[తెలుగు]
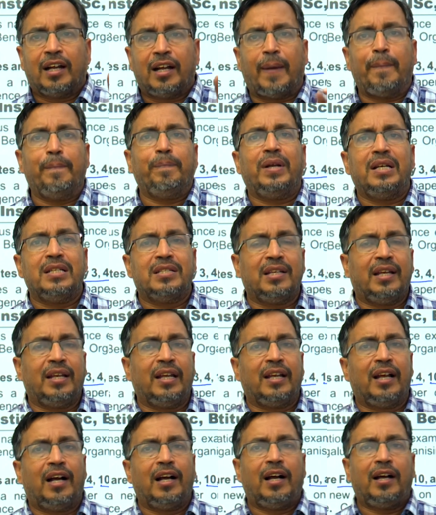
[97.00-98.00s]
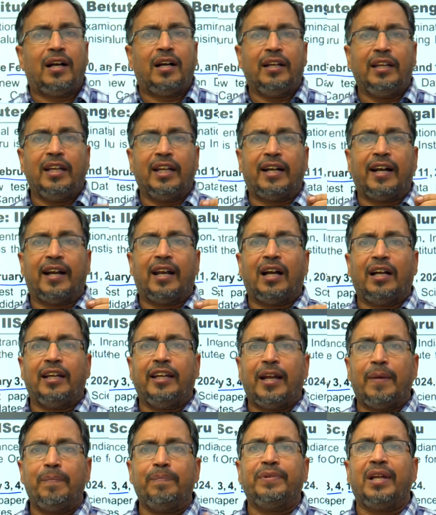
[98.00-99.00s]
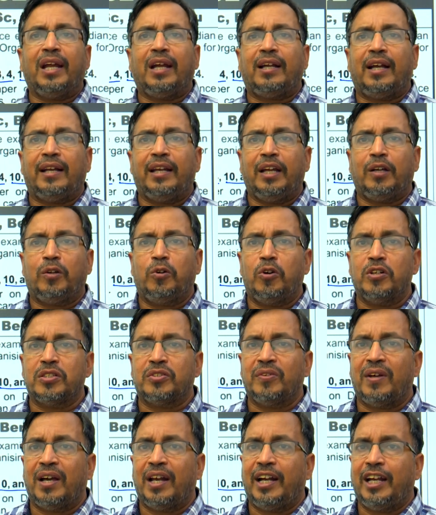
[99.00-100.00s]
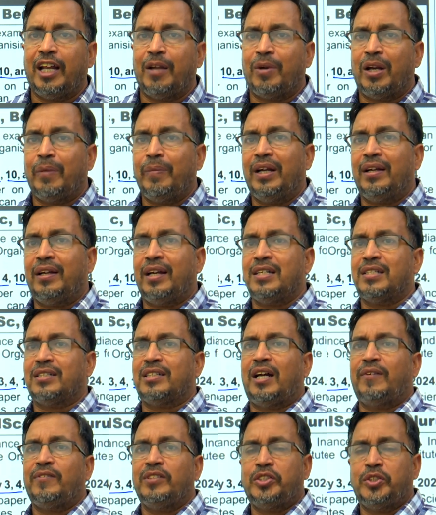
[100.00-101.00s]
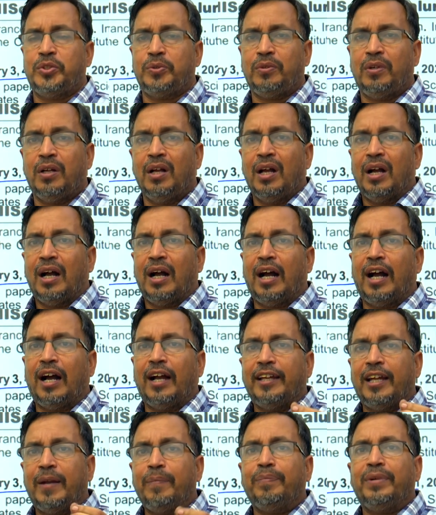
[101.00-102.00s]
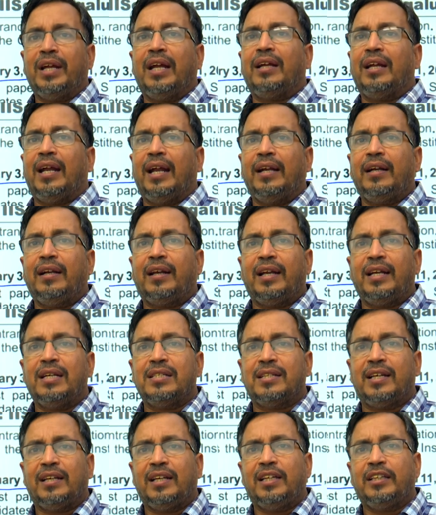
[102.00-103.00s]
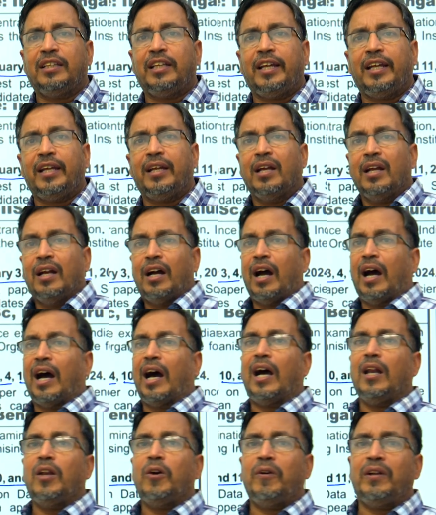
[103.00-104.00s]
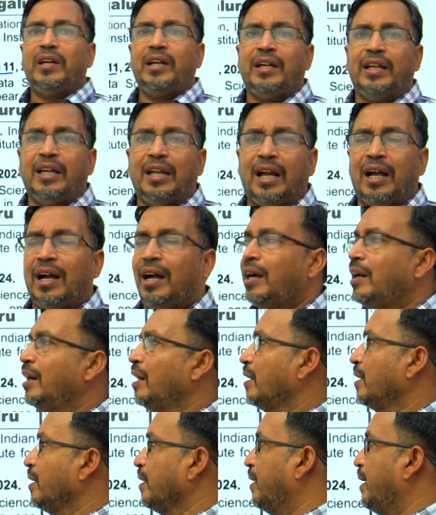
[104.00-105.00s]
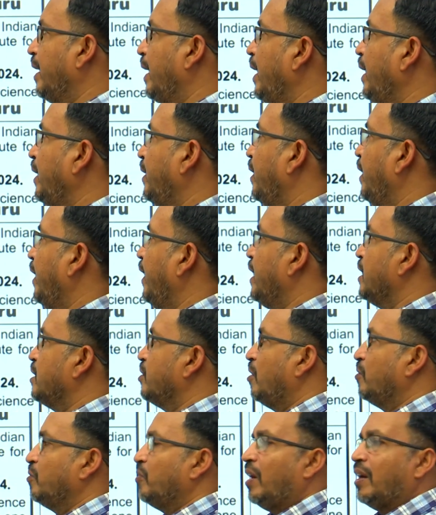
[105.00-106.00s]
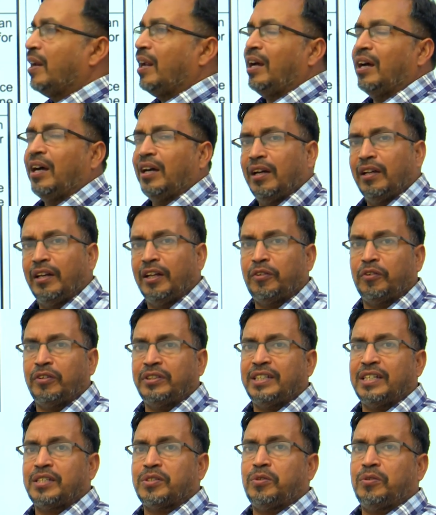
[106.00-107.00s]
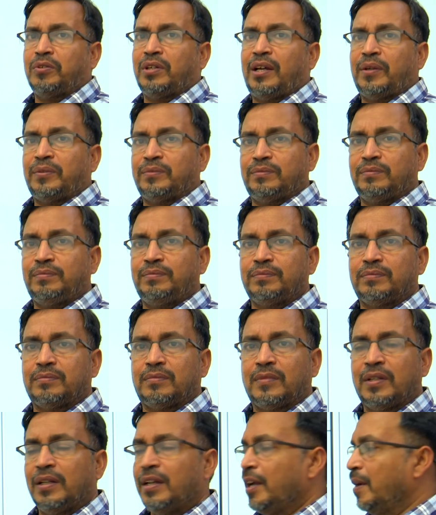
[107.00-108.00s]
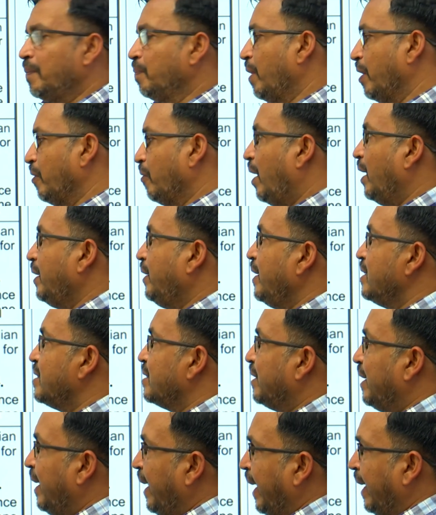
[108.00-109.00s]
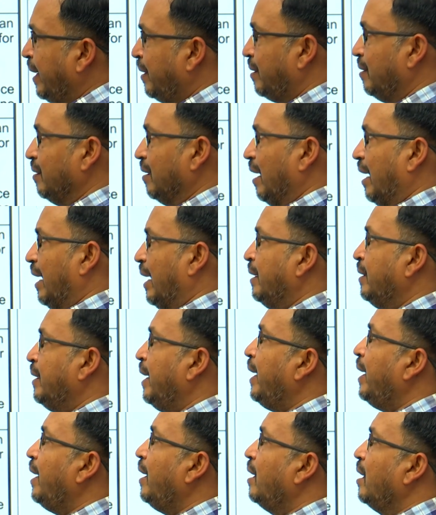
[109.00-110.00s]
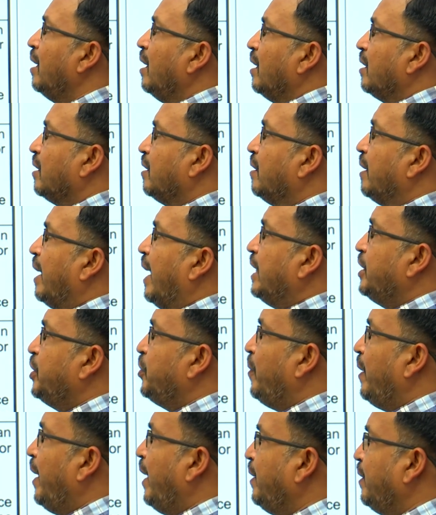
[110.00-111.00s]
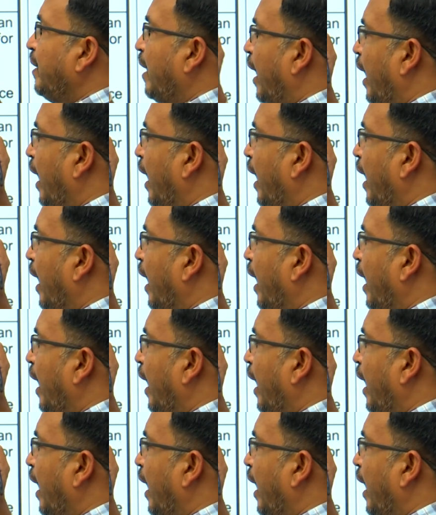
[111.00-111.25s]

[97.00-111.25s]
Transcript: కంపల్సరిగా ఇక్కడ ఎంటెక్ అనే కోర్సు ద్వారానే మనం ఎంట్రెన్స్ కావచ్చు ఆ ఎంటెక్ ఎంట్రెన్స్ అనేది ఆల్ ఓవర్ ఇండియా గేట్ ఎగ్జామ్ ద్వారా రిక్రూట్ చేసుకుంటారు మరి వాట్ ఈస్ గేట్ అంటే గ్రాడ్యుయేట్